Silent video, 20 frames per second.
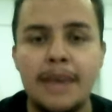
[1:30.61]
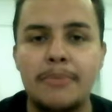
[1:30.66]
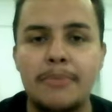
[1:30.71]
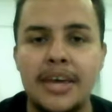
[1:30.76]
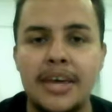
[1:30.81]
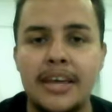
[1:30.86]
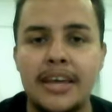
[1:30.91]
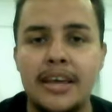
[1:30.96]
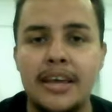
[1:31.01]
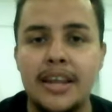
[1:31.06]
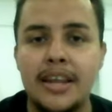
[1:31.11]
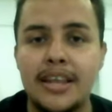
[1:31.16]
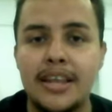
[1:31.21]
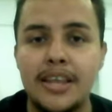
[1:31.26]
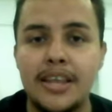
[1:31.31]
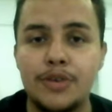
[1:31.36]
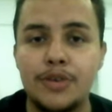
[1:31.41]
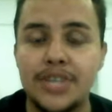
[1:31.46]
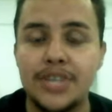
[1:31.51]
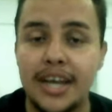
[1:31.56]
pela
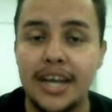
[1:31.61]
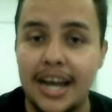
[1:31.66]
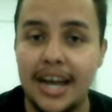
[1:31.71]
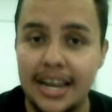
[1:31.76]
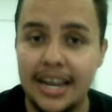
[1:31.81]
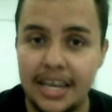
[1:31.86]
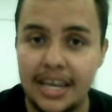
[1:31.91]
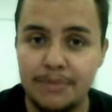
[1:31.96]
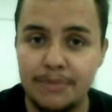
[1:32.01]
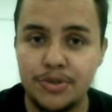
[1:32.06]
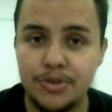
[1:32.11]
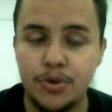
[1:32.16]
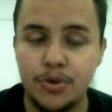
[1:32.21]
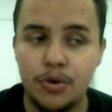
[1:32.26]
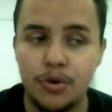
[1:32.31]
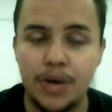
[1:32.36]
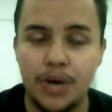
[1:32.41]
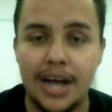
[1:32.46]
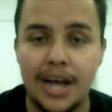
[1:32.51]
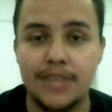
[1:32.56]
deusa Calypso,
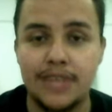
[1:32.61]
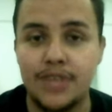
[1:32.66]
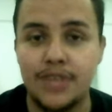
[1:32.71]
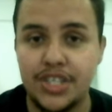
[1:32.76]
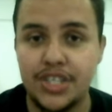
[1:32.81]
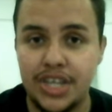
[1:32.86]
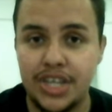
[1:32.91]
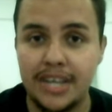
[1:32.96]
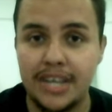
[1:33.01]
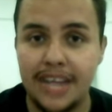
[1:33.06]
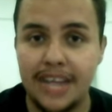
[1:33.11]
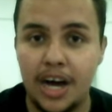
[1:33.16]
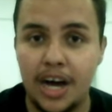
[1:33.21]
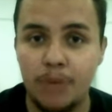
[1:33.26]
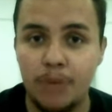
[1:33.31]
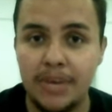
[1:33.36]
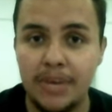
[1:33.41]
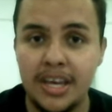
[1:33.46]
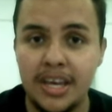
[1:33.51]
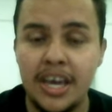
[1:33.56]
ou no caso a tia
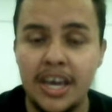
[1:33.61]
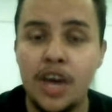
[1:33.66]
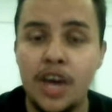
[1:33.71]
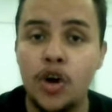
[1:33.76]
Dalma,